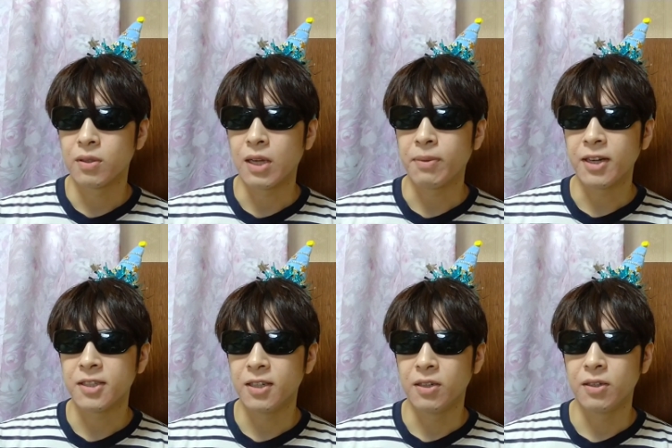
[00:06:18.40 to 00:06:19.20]
生配
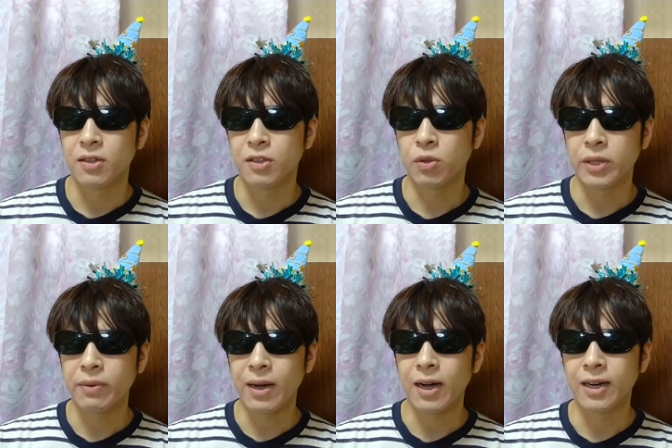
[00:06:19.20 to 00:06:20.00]
信上
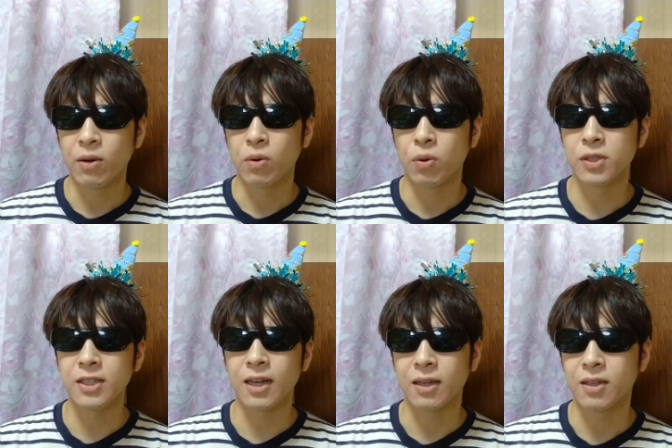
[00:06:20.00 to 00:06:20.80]
では鼻をほ
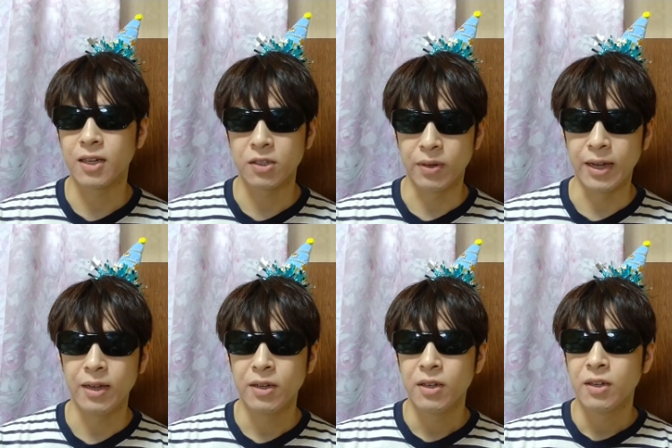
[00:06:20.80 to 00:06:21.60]
じんなかったですよね。